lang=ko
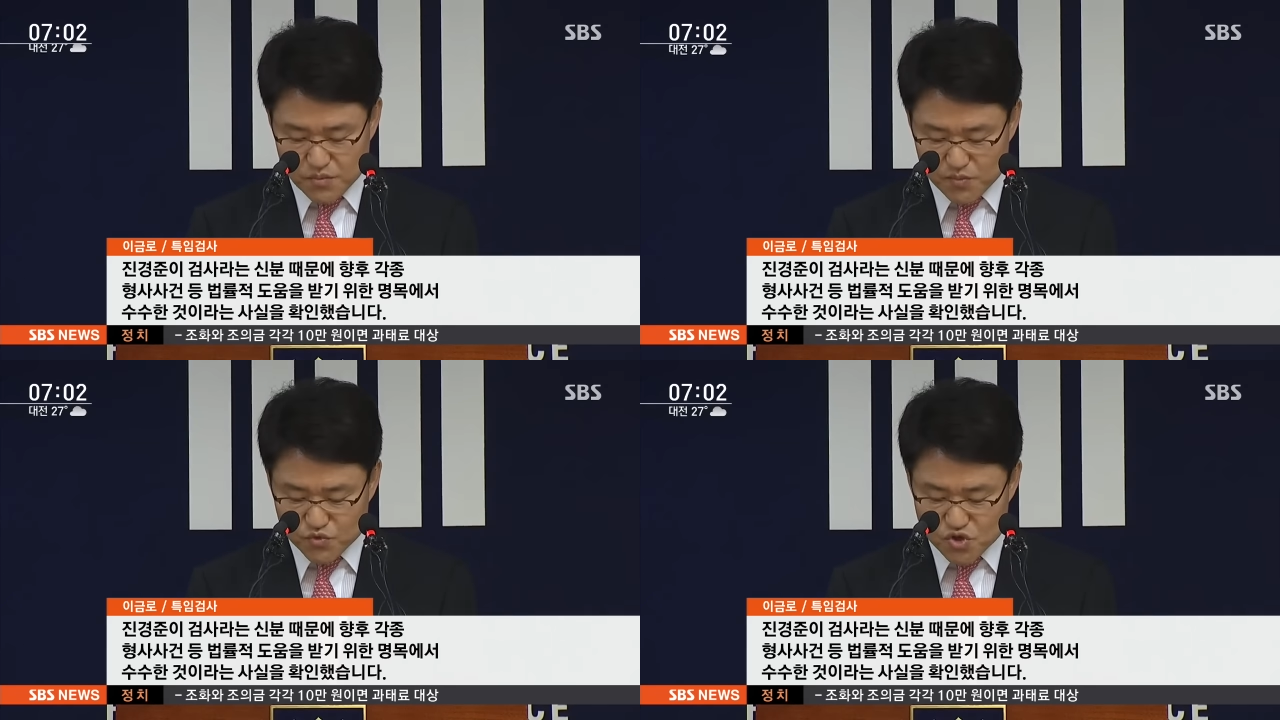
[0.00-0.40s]

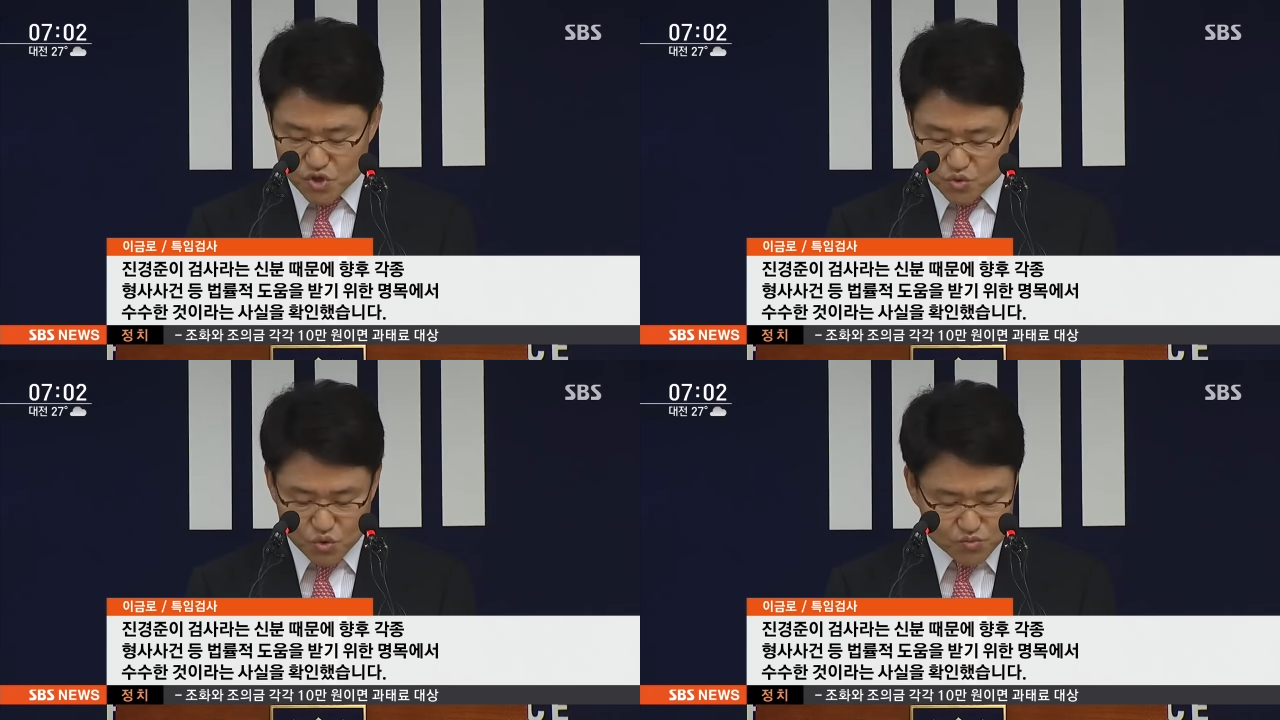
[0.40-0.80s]

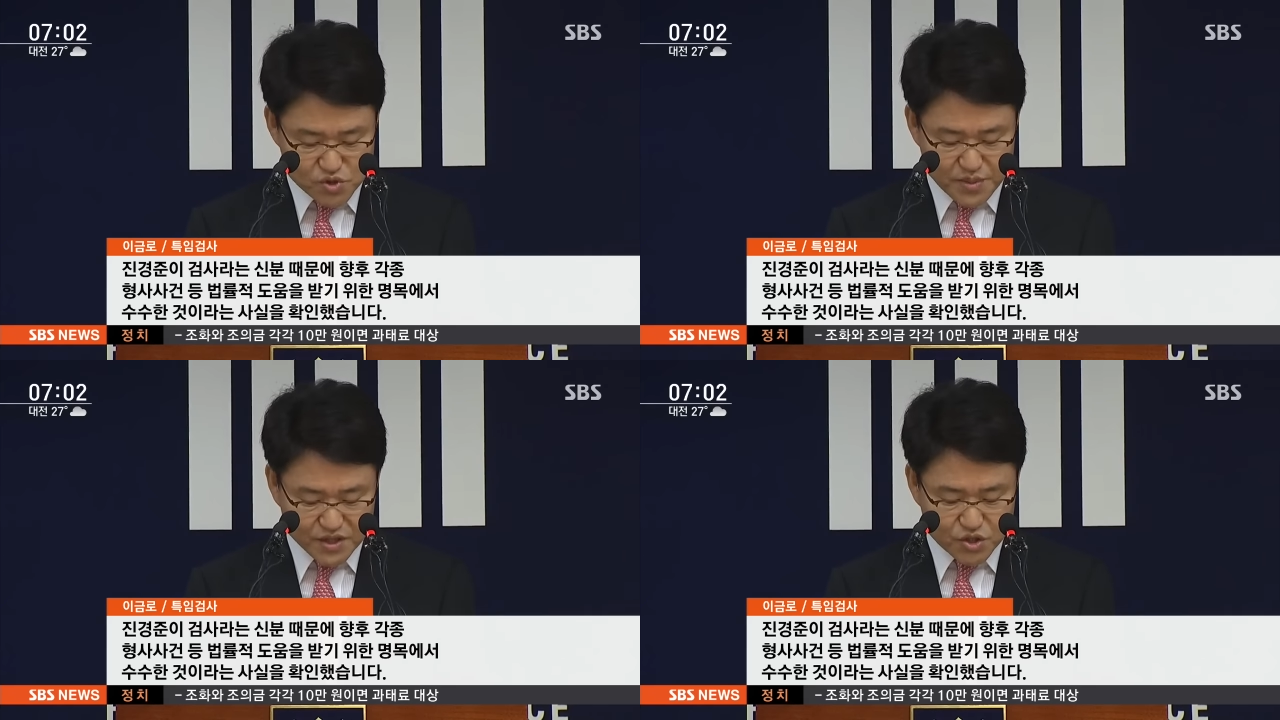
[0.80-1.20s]
법률적
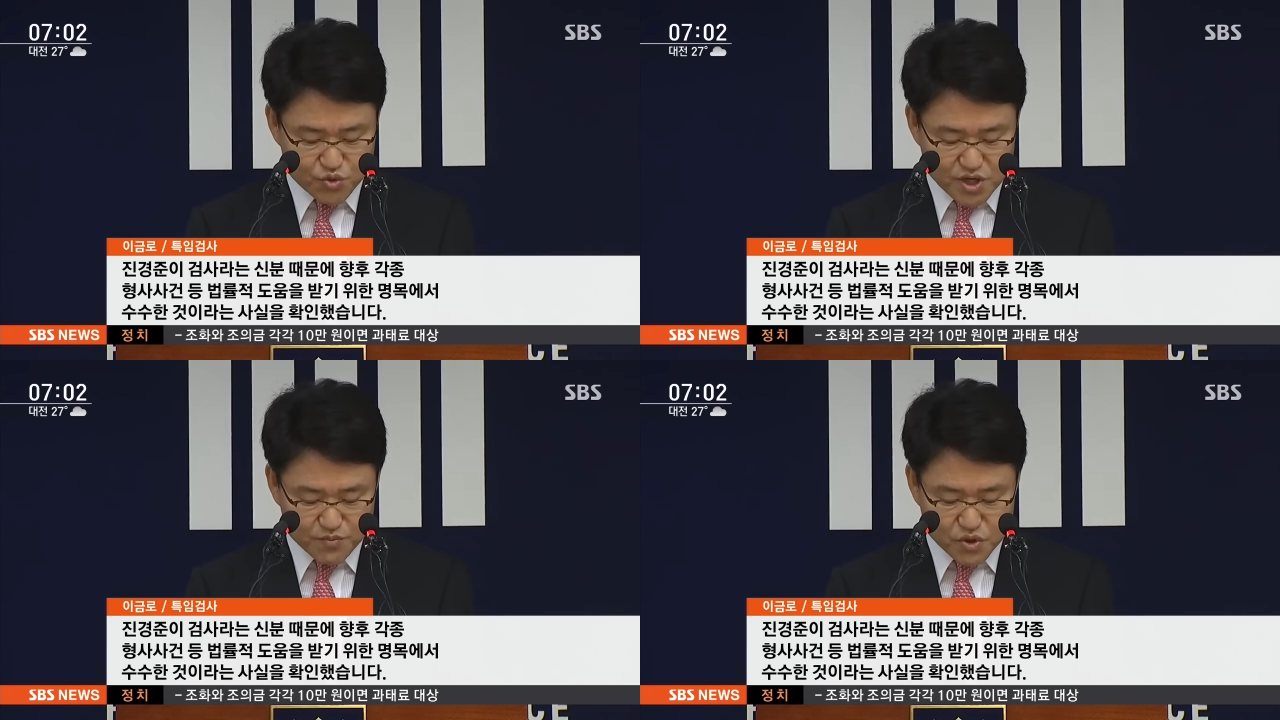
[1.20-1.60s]
도움을 받기
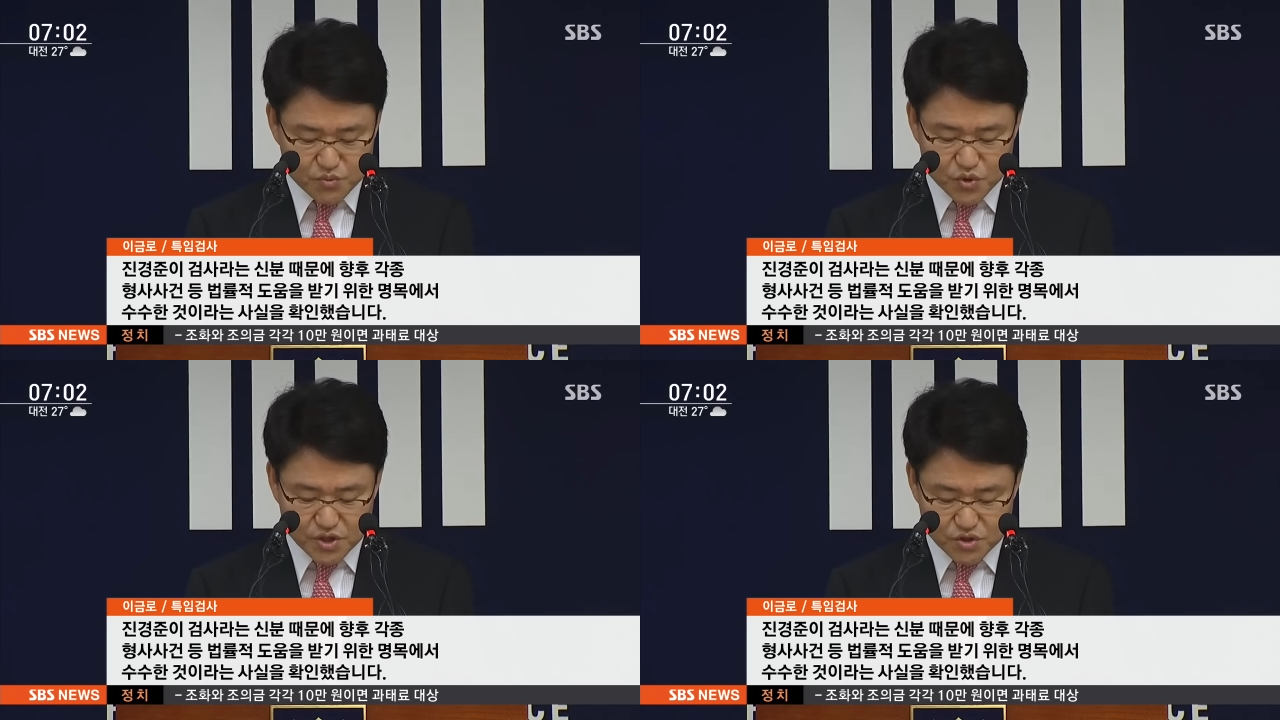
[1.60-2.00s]
위한
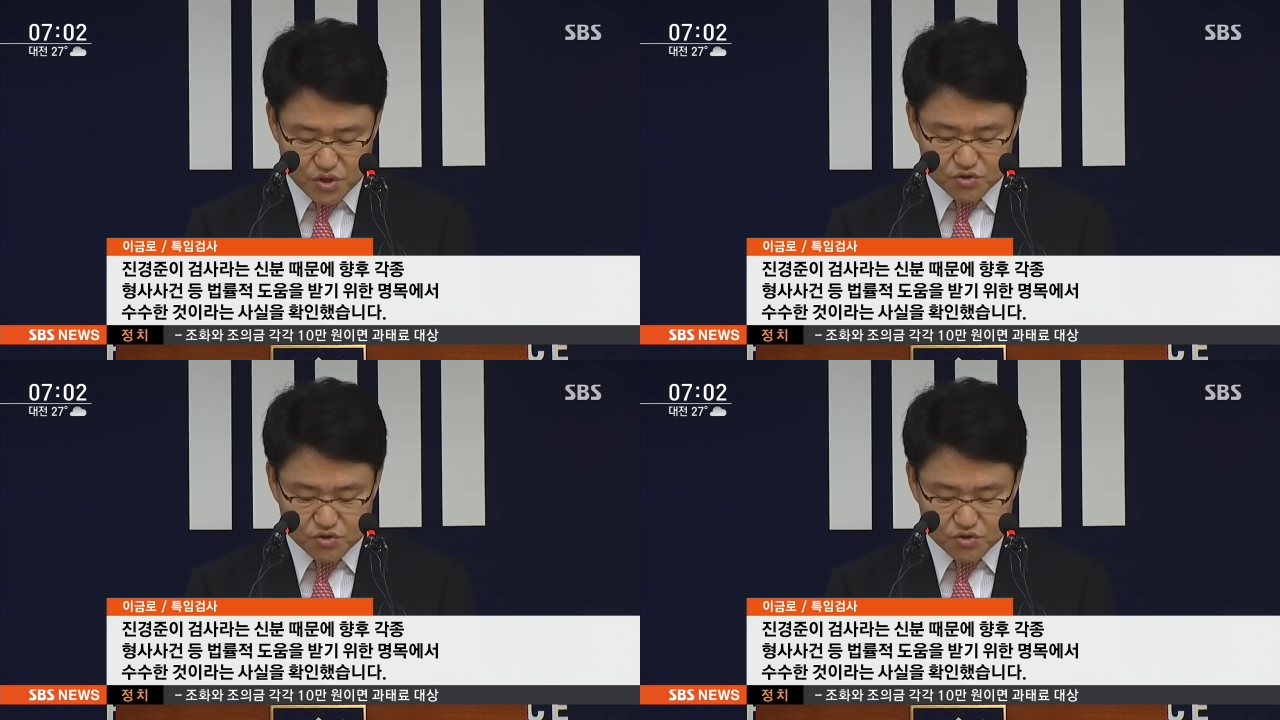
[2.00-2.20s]
명목에서